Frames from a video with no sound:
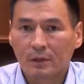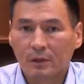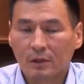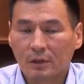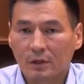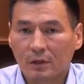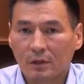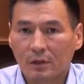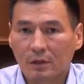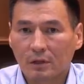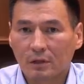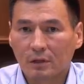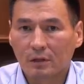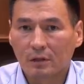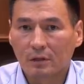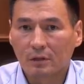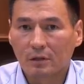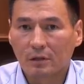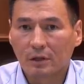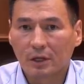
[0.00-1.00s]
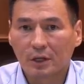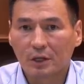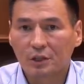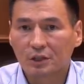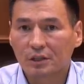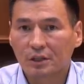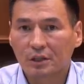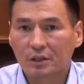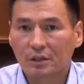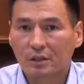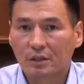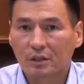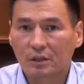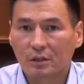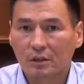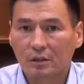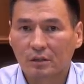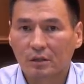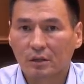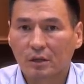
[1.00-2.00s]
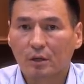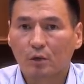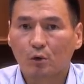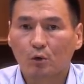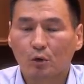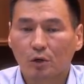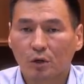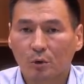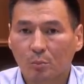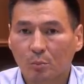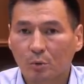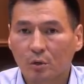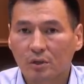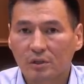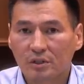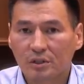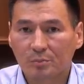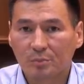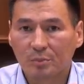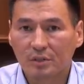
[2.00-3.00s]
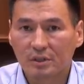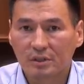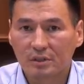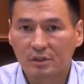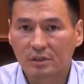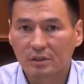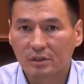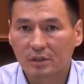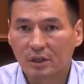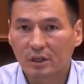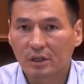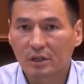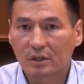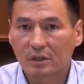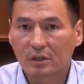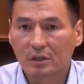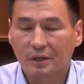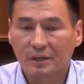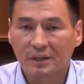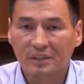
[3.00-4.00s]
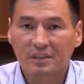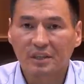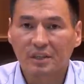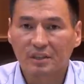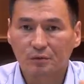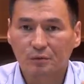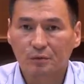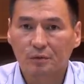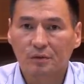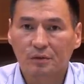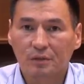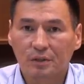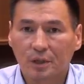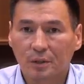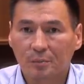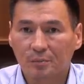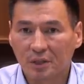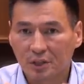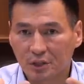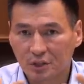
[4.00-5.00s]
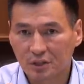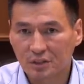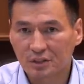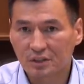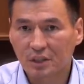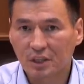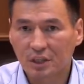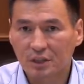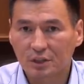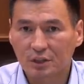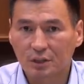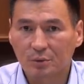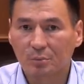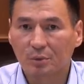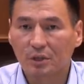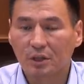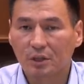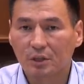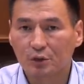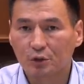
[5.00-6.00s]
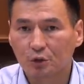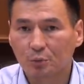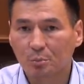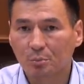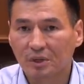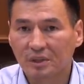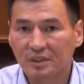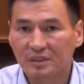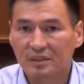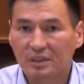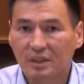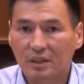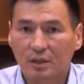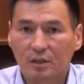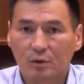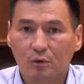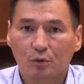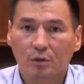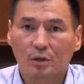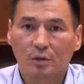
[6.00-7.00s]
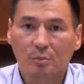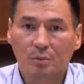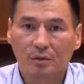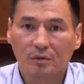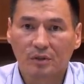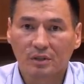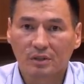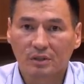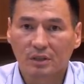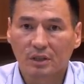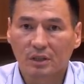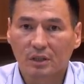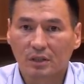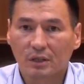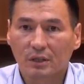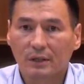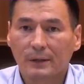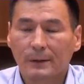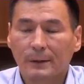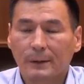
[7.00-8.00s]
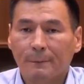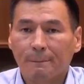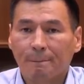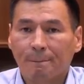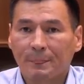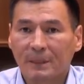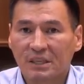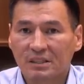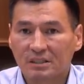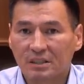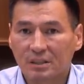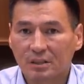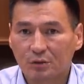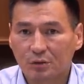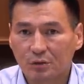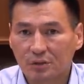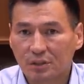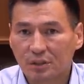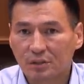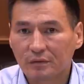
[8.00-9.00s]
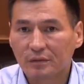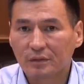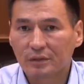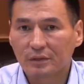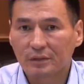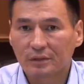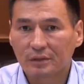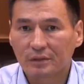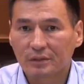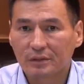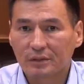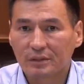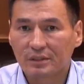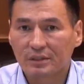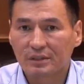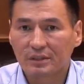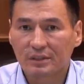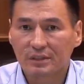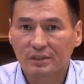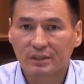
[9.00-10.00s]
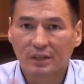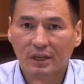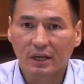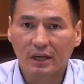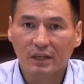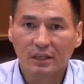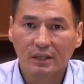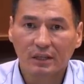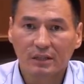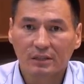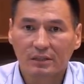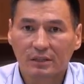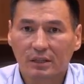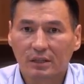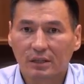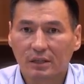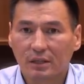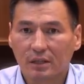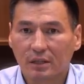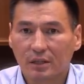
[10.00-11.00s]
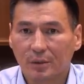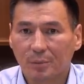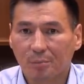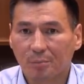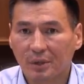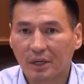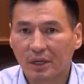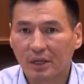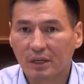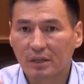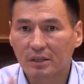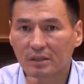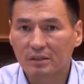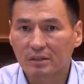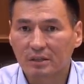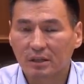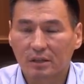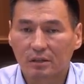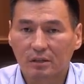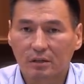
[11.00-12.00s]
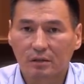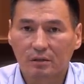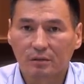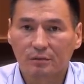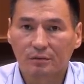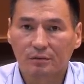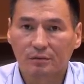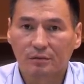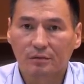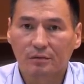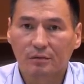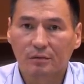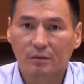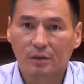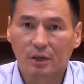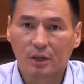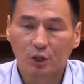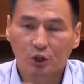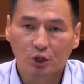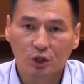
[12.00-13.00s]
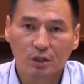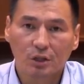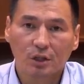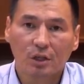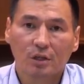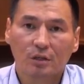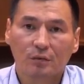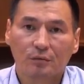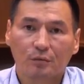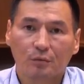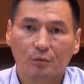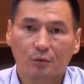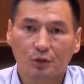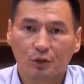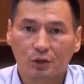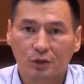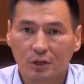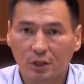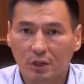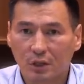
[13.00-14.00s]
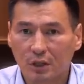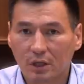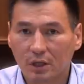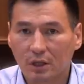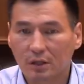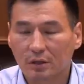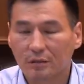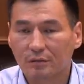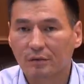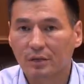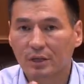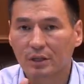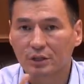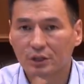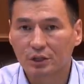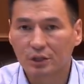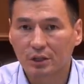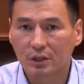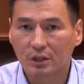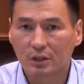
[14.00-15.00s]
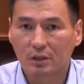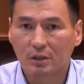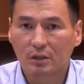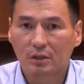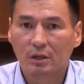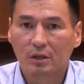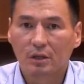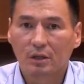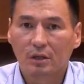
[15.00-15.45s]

И, конечно, это далеко не полный список. Как рассказывают нам наши старшие, были еще поезда, которые привозили на станцию Дивное строителей, механизаторов, инженеров, учителей, врачей,